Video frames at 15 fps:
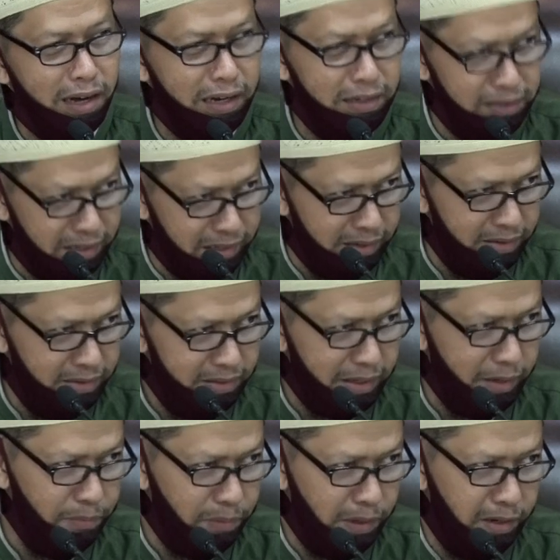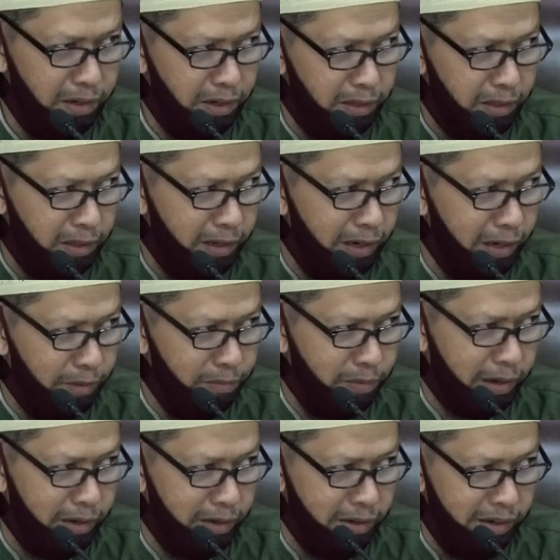raja sampai dia
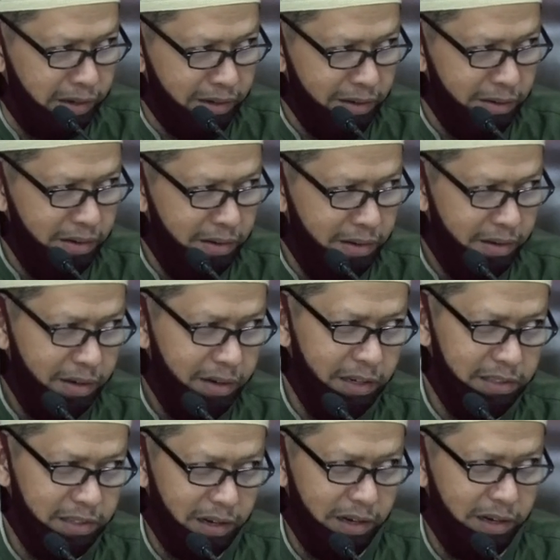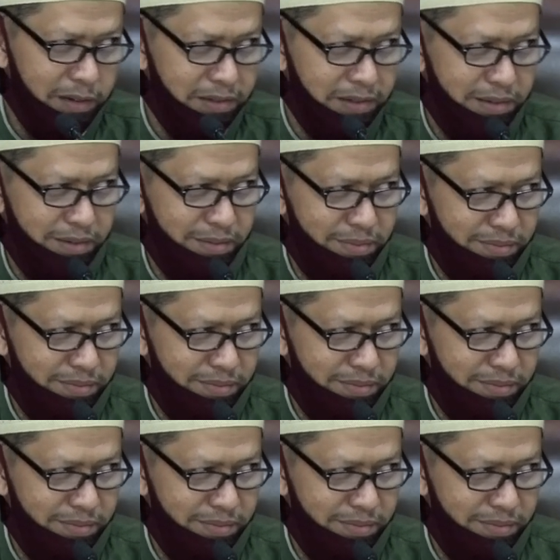ditenggelamkan di dasar laut.